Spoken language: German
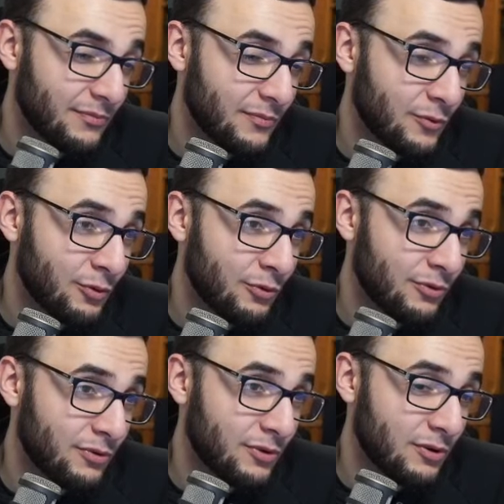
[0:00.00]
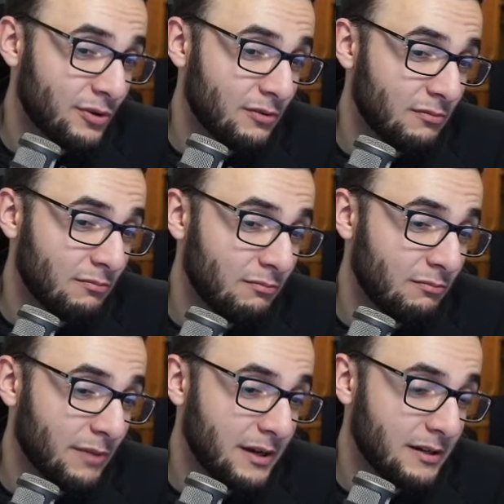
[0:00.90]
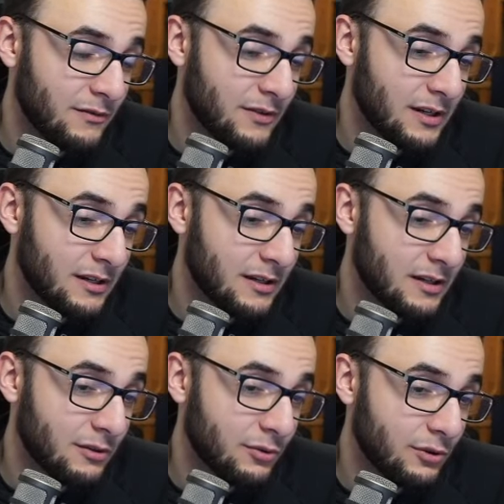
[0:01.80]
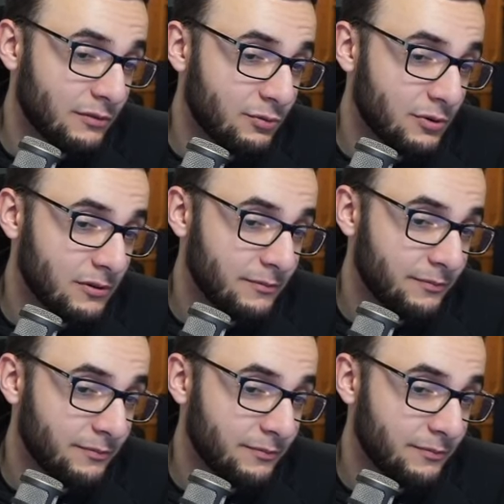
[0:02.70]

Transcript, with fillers: Und äh, meinetwegen den Donnervogel.